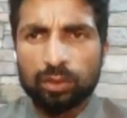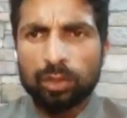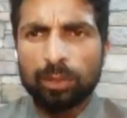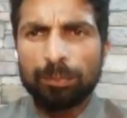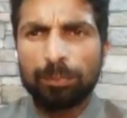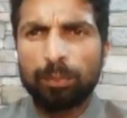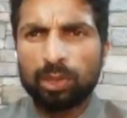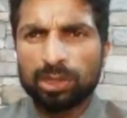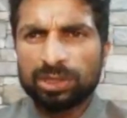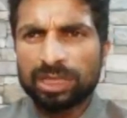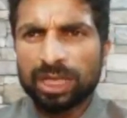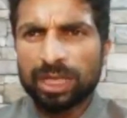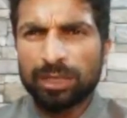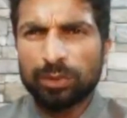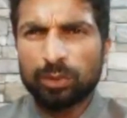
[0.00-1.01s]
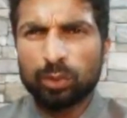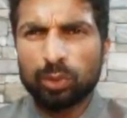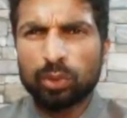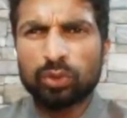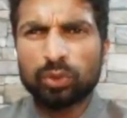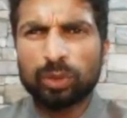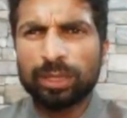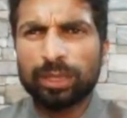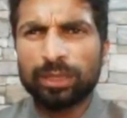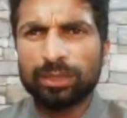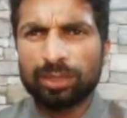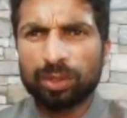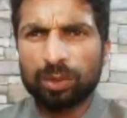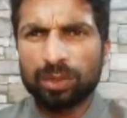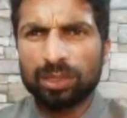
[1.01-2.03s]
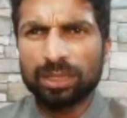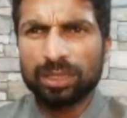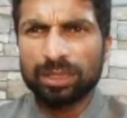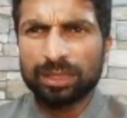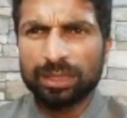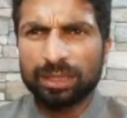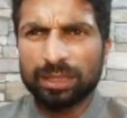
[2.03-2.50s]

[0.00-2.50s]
तो बहुत सारे लोग जो हैं ट्रॉल करते